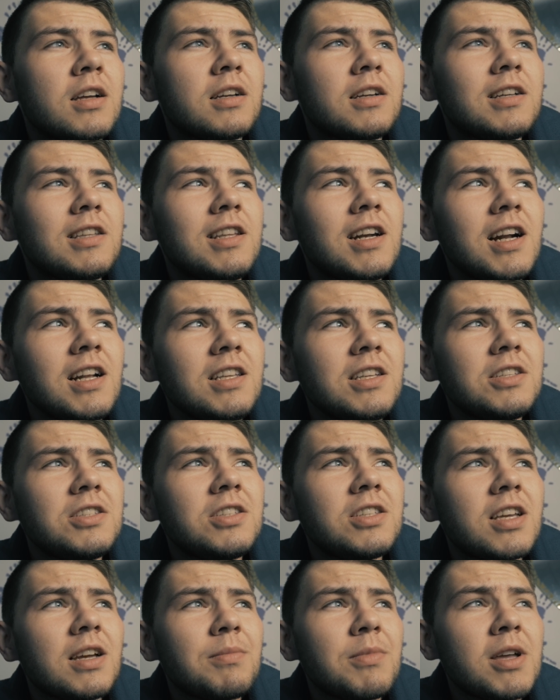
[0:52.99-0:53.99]
Generalnie
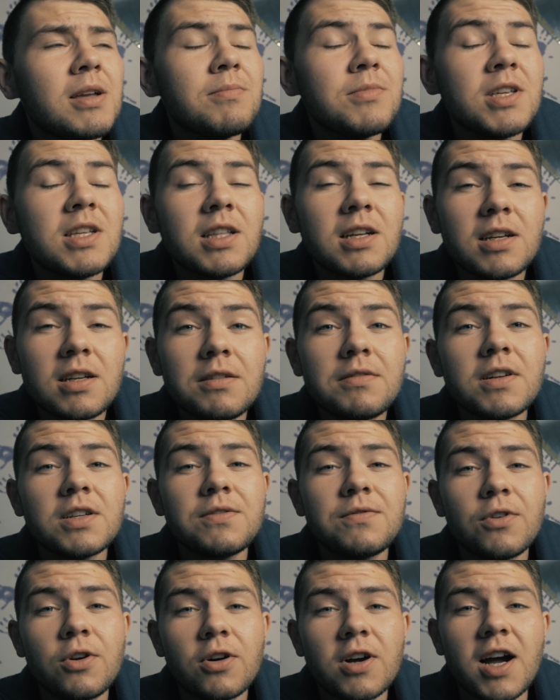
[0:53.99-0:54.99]
dzisiaj miałem nie
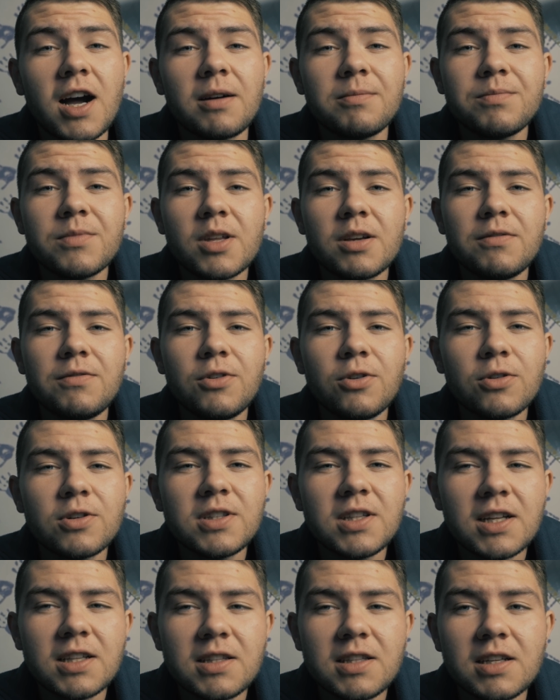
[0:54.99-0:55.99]
nagrywać vloga.
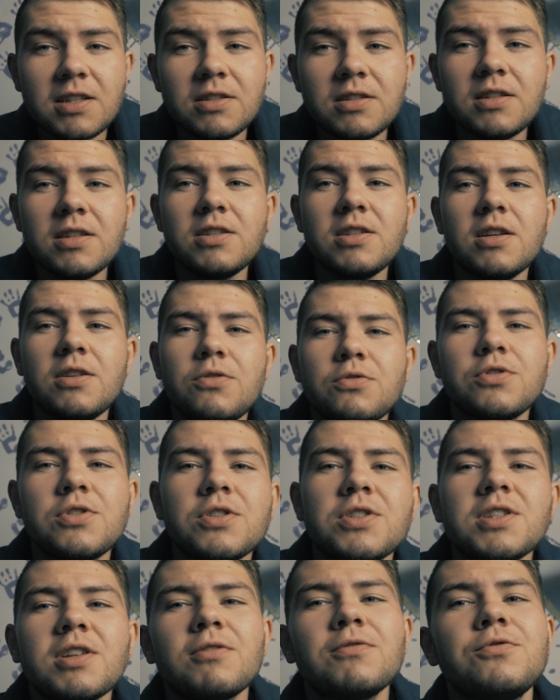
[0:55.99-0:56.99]
Vlog na ten tydzień już
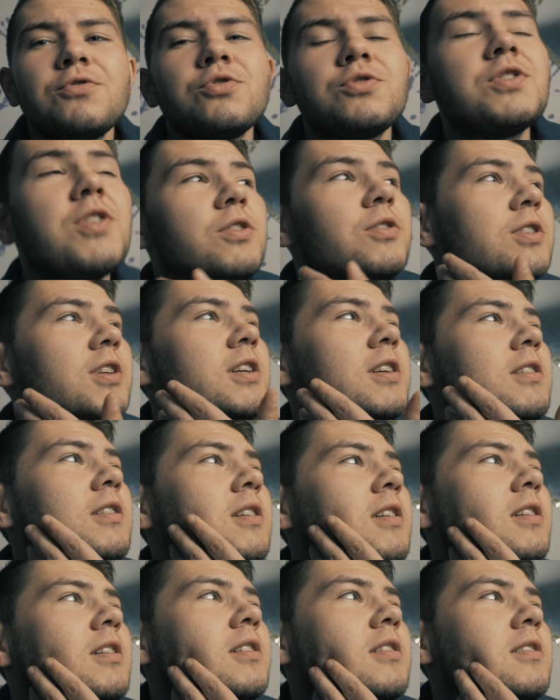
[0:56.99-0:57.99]
został wrzucony, e,
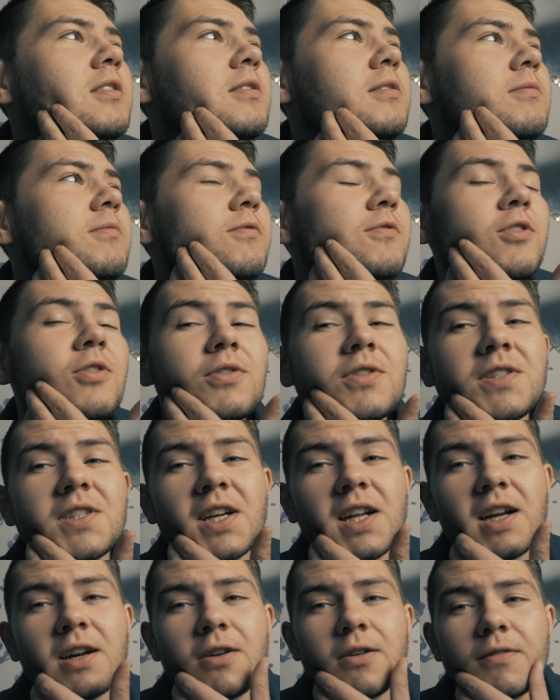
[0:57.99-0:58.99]
vlog
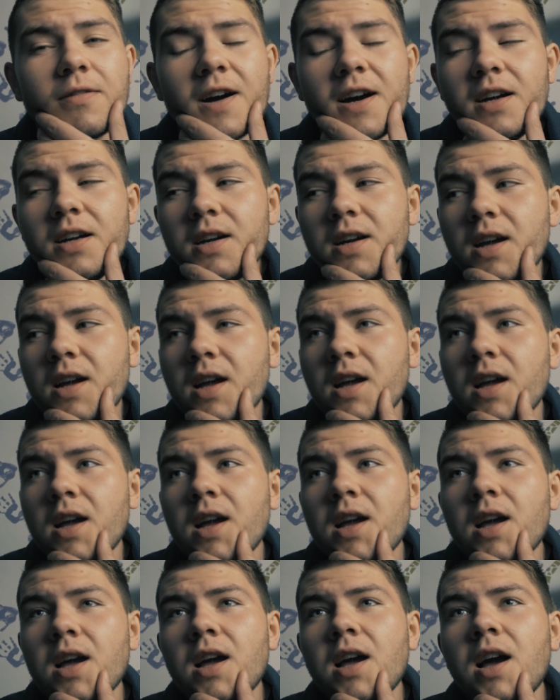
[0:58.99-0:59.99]
z Krakowa
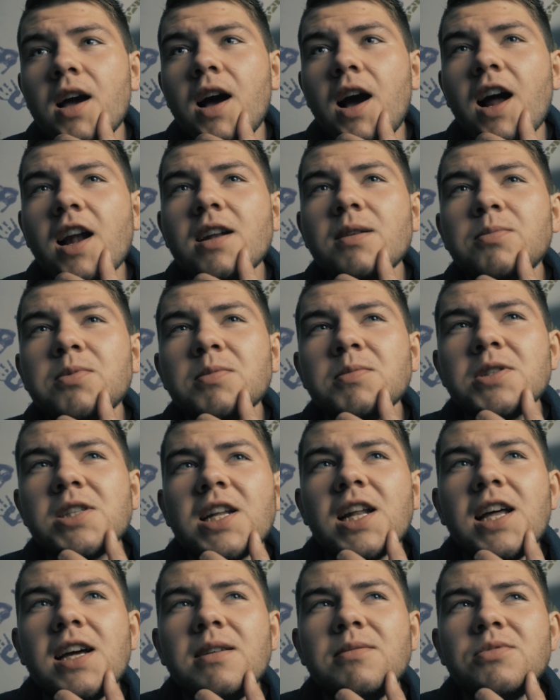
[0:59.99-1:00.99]
ale
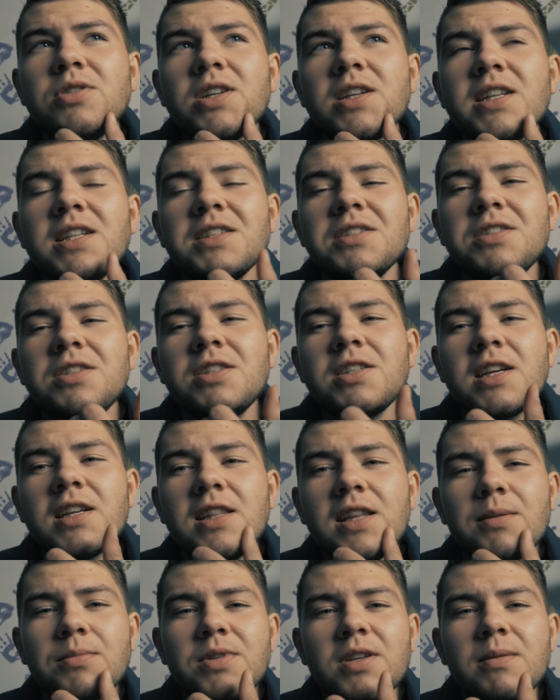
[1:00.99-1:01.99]
pomyślałem, że jest
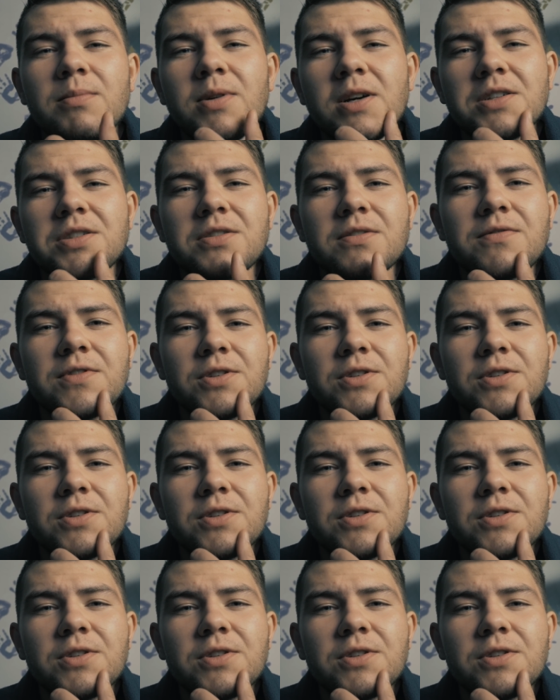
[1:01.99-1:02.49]
dzisiaj dla mnie bardzo